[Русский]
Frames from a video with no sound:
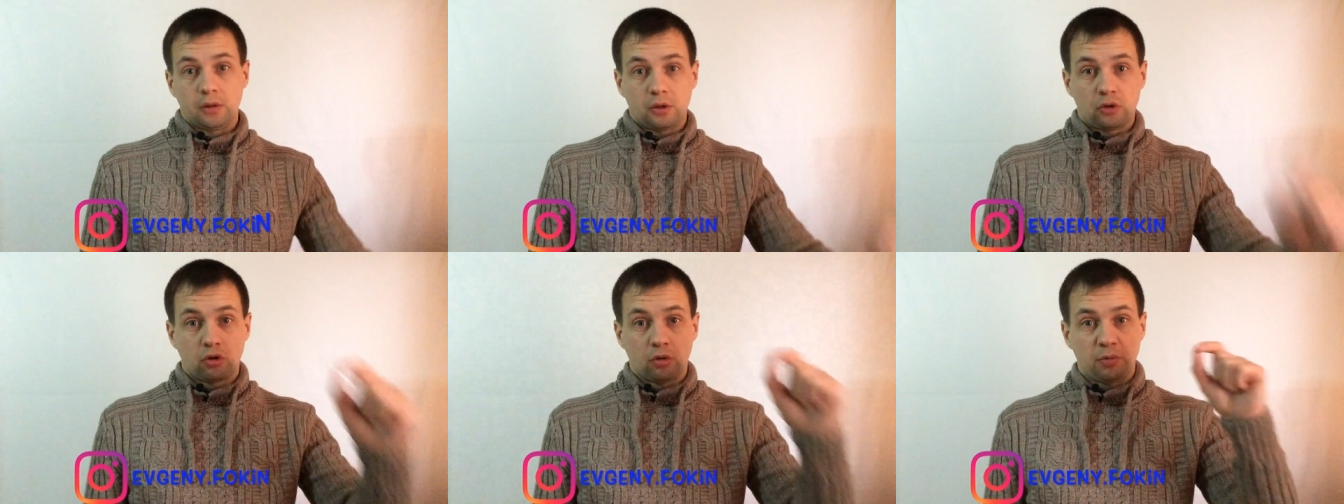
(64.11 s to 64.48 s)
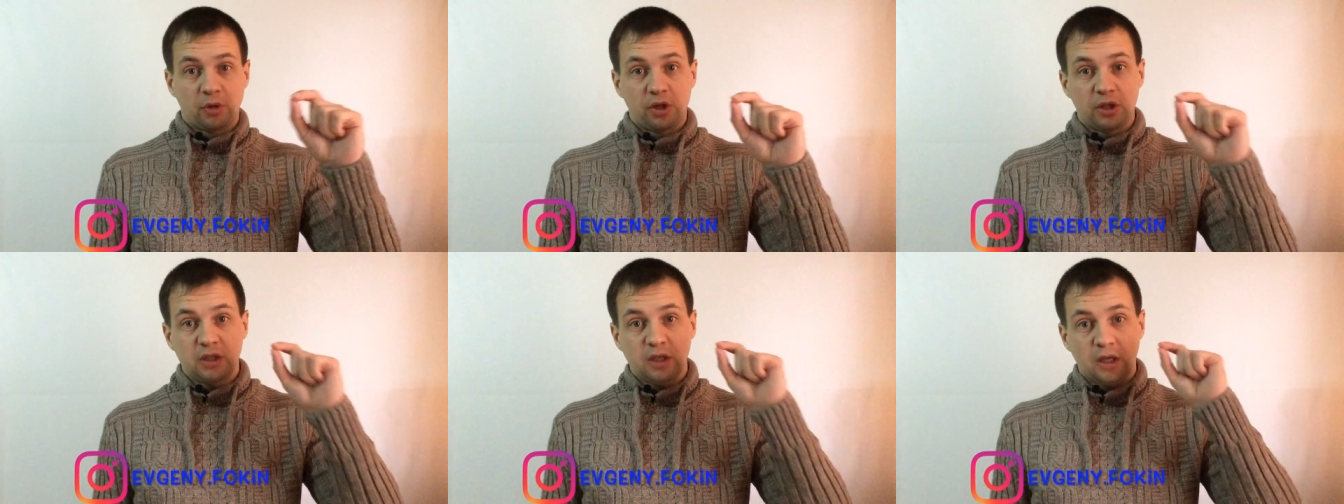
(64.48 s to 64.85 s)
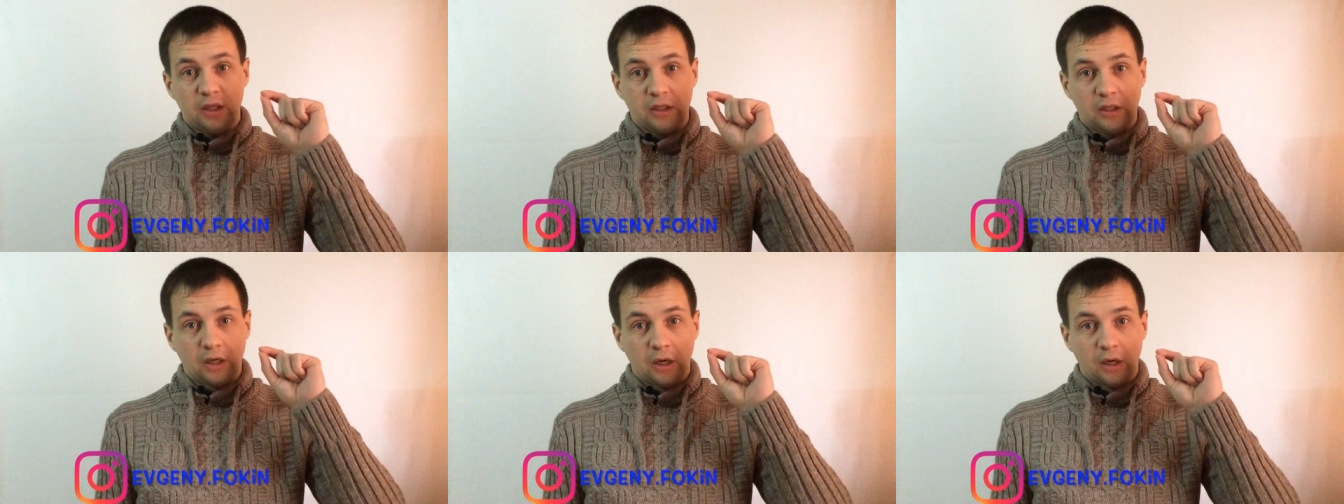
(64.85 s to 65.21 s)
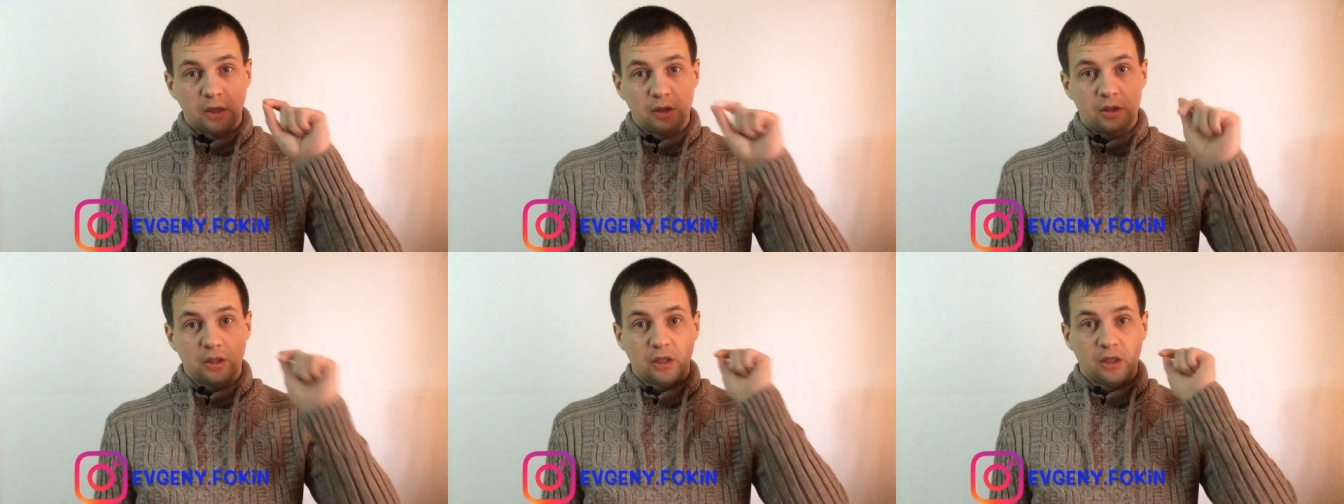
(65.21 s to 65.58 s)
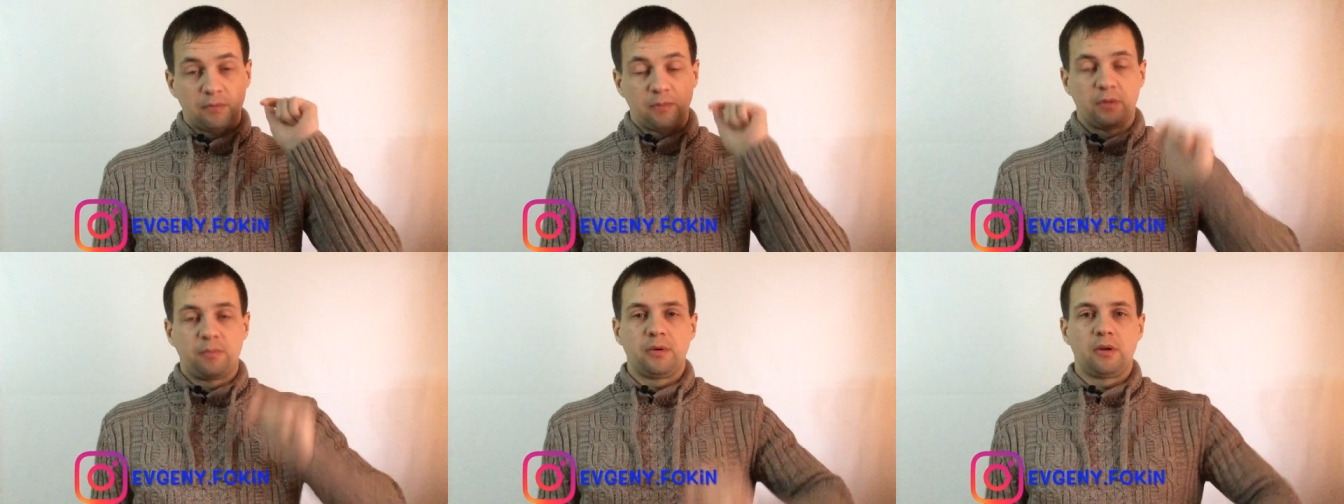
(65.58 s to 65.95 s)
Кто меня не знает, я
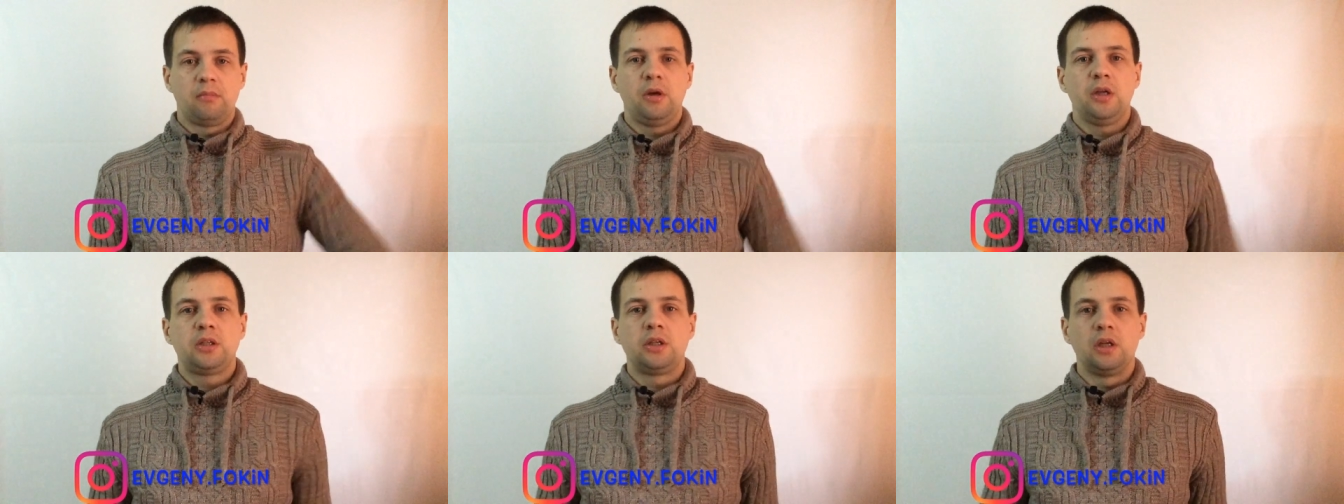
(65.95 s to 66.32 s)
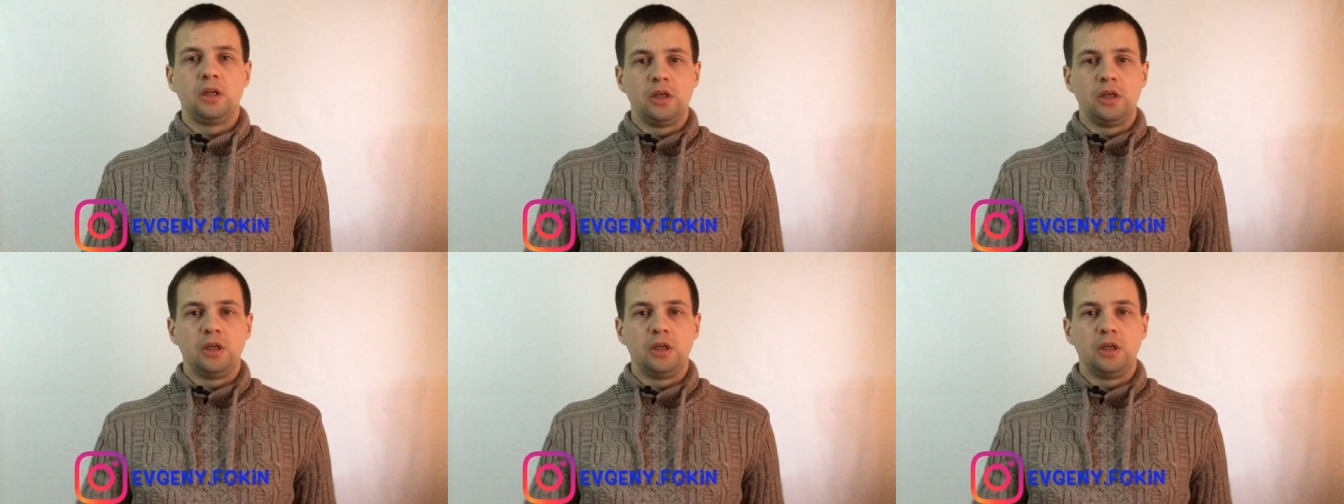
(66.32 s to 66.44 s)
интернет-предприниматель